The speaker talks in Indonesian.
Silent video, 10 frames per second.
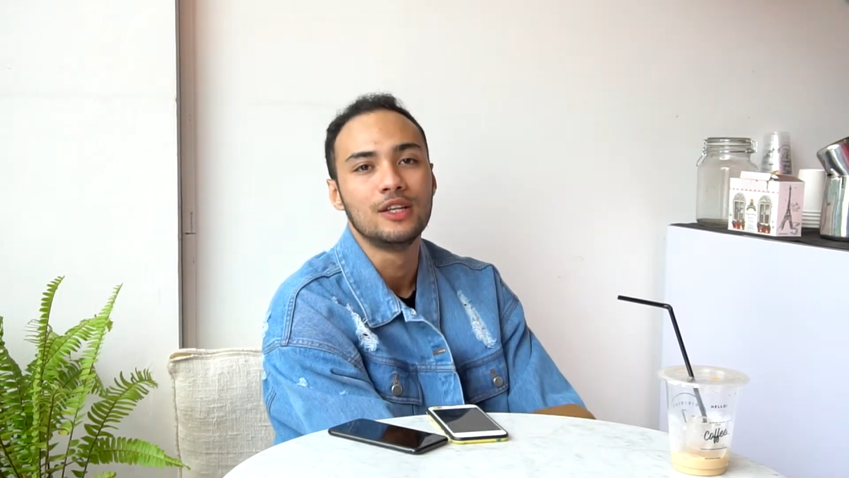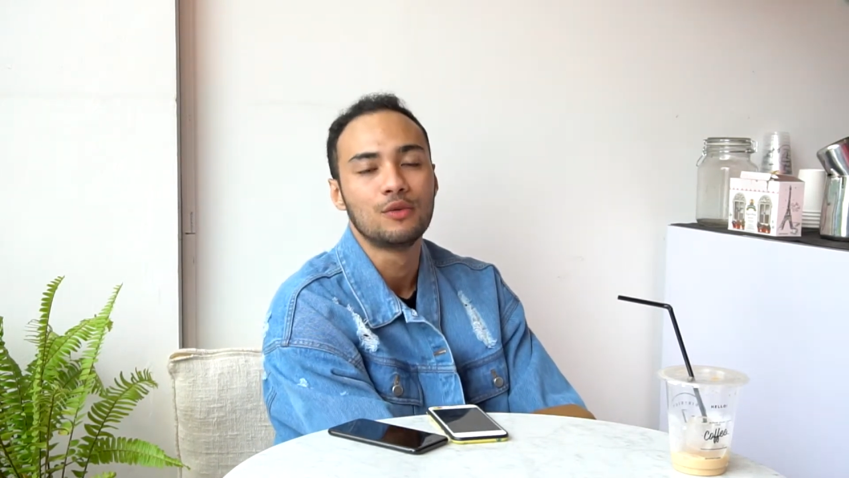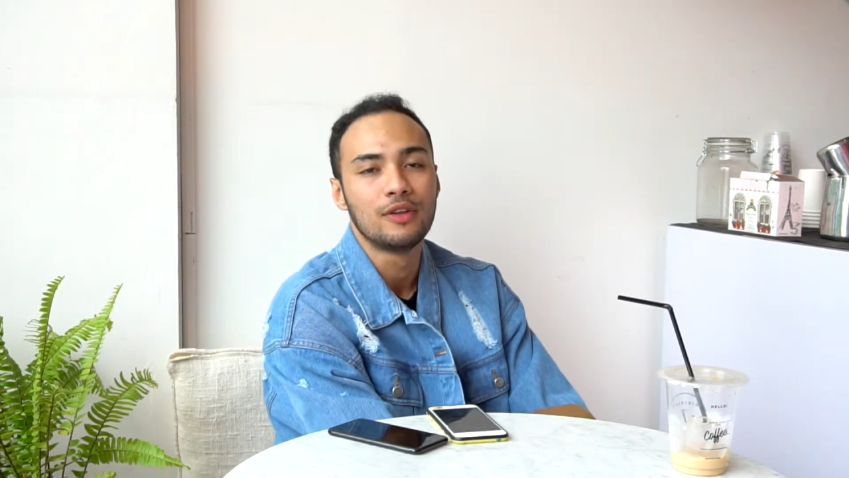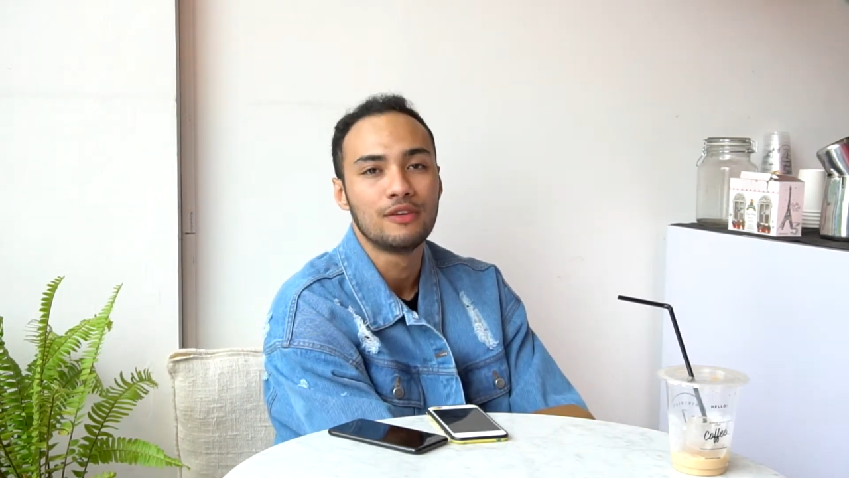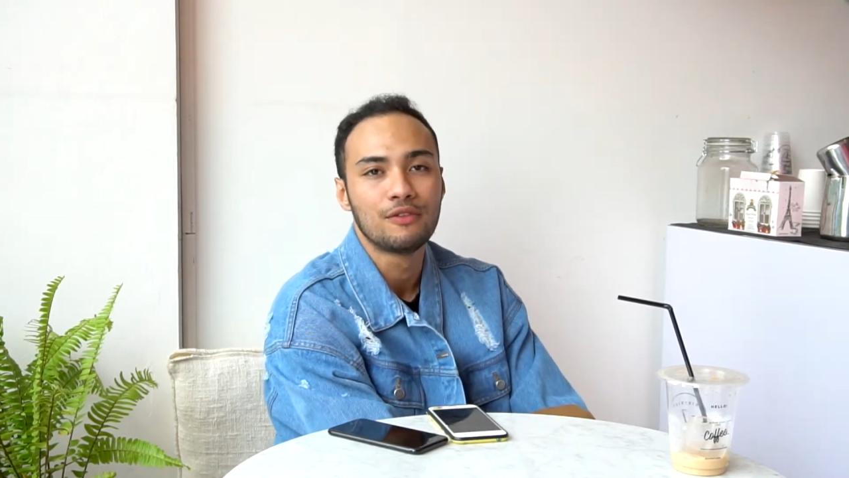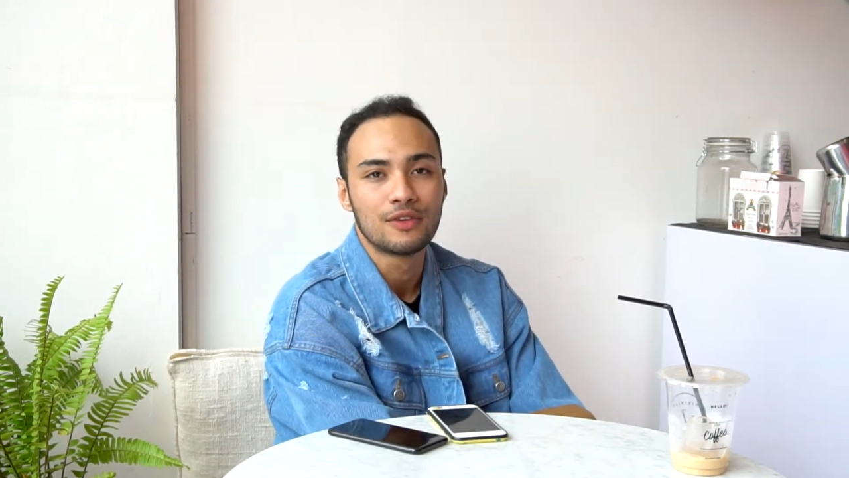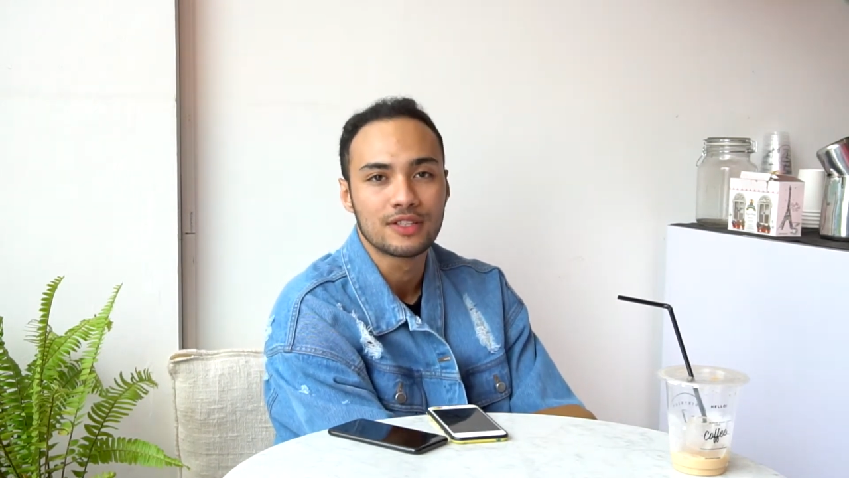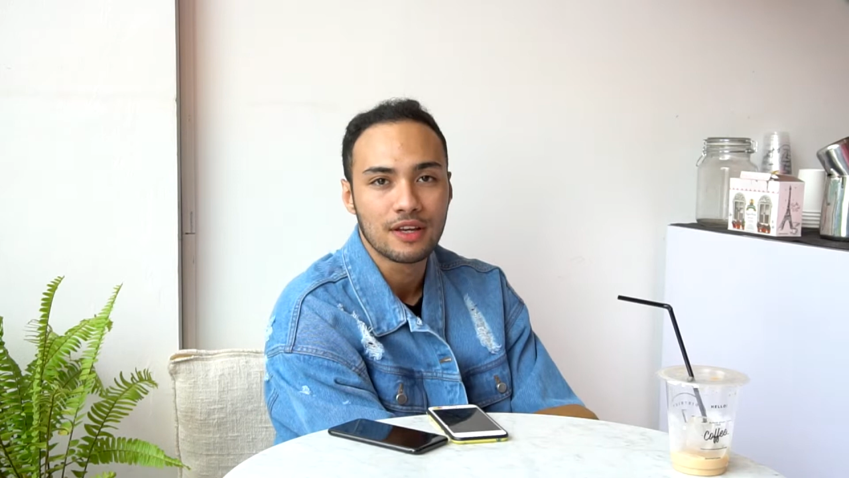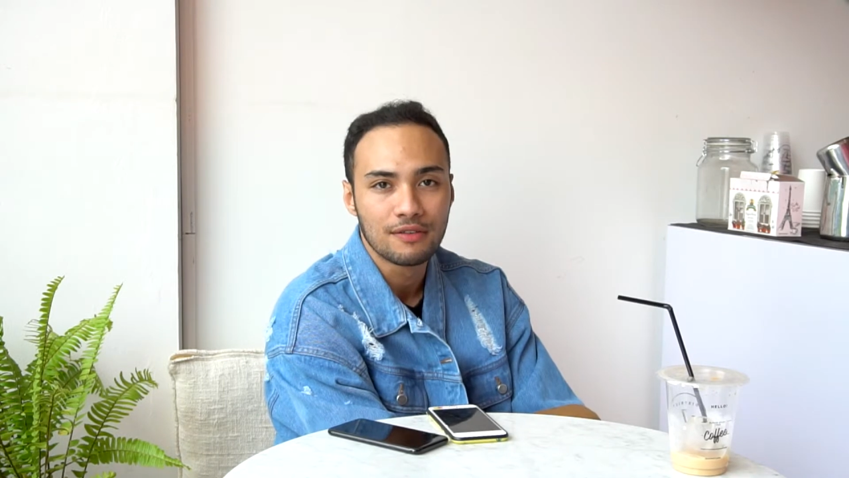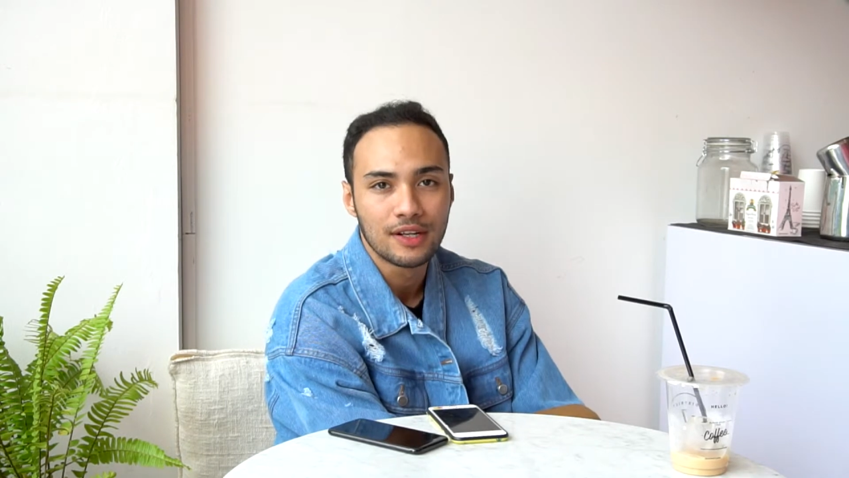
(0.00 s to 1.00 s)

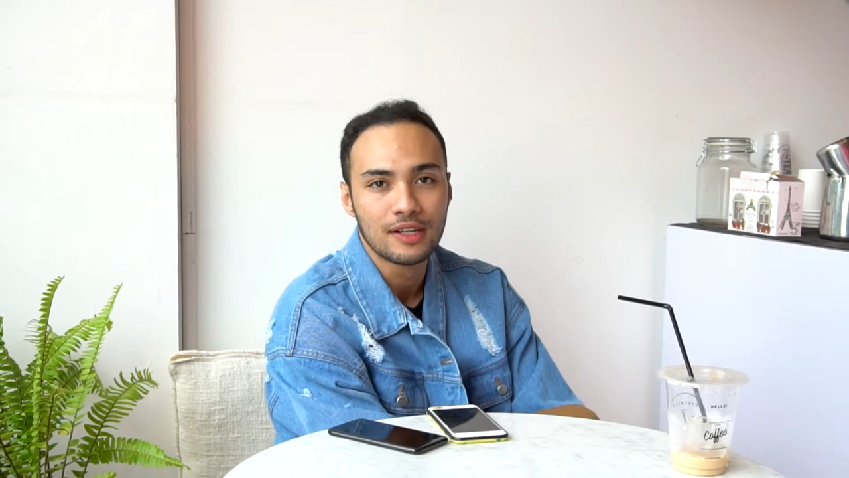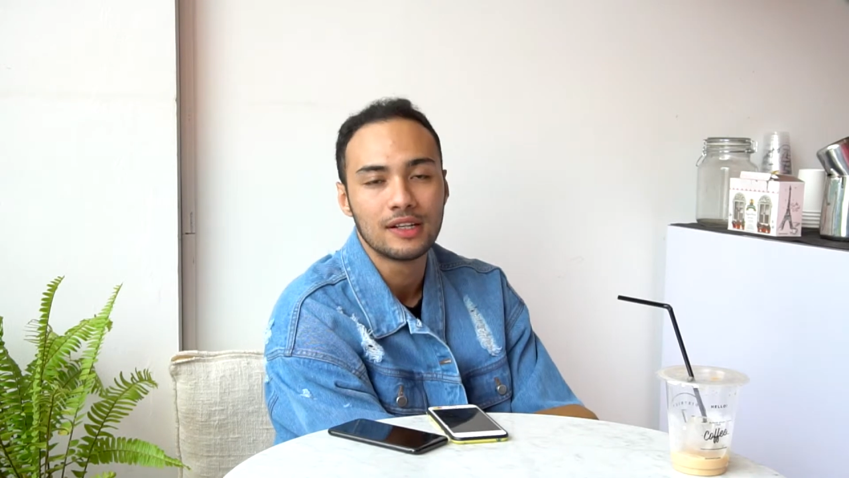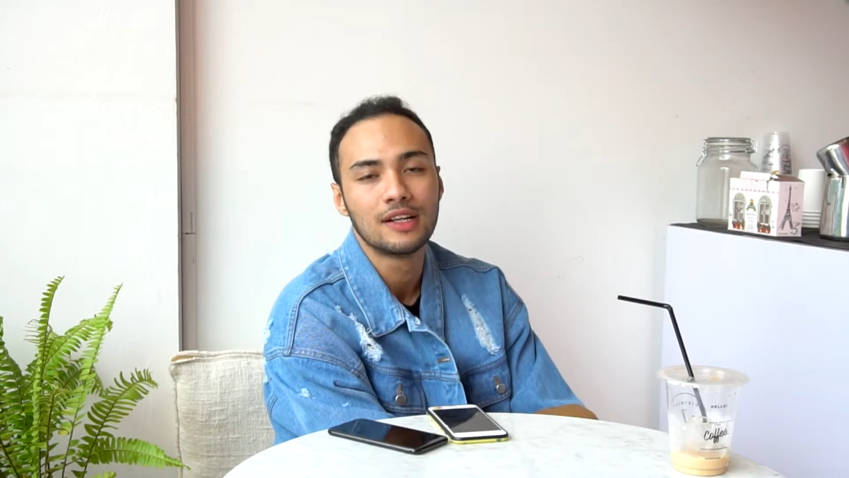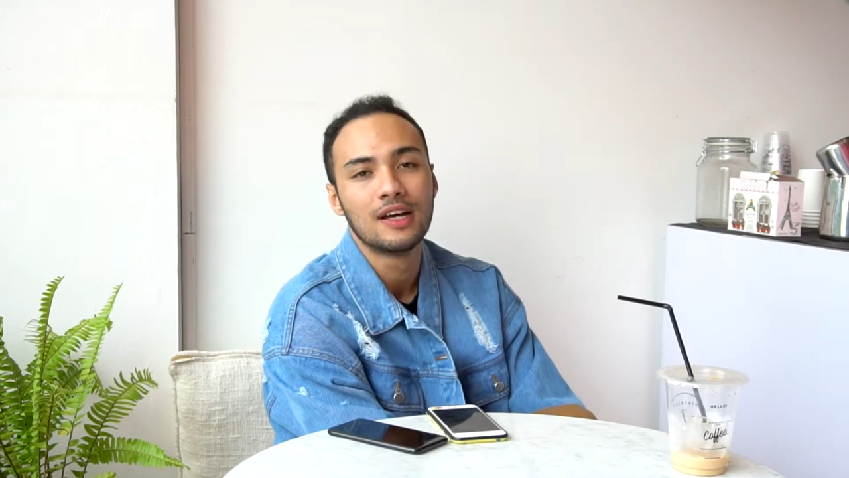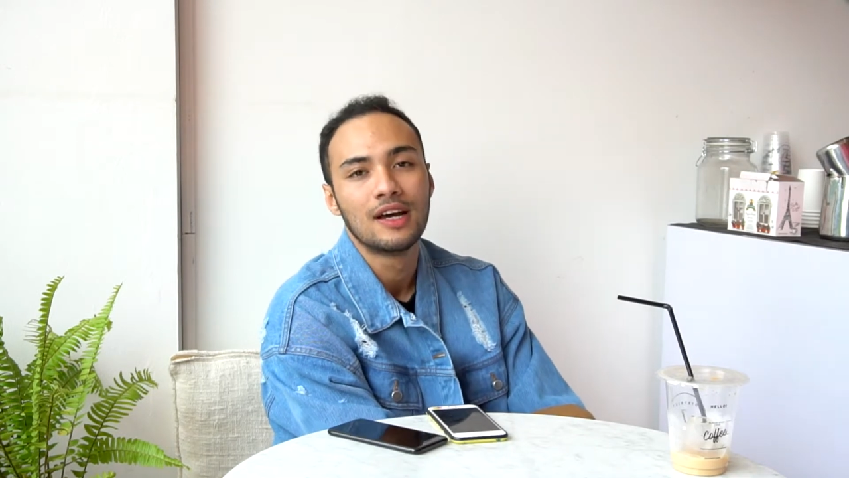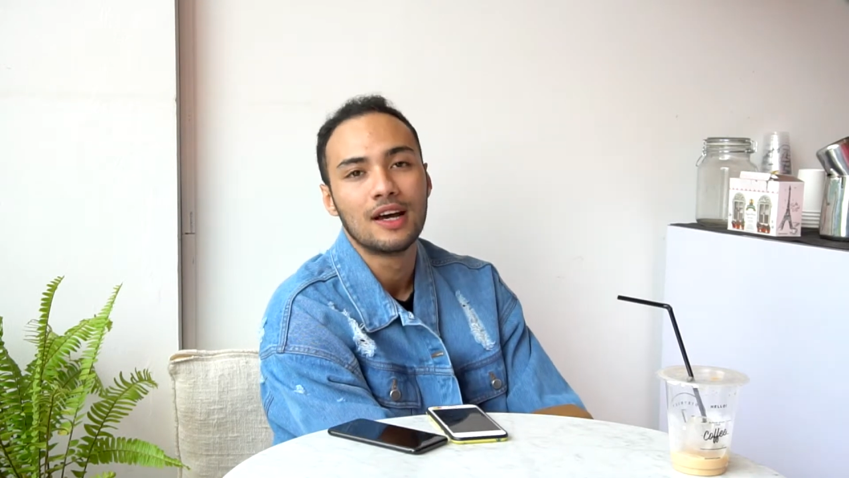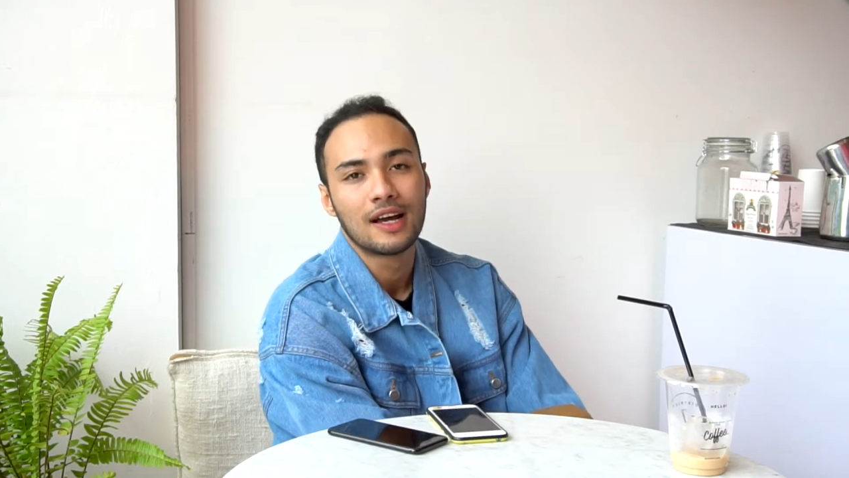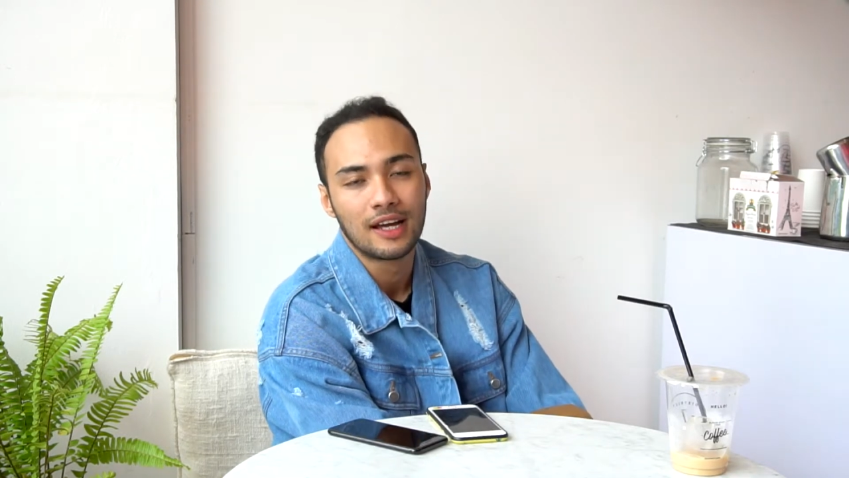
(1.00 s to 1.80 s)
24/7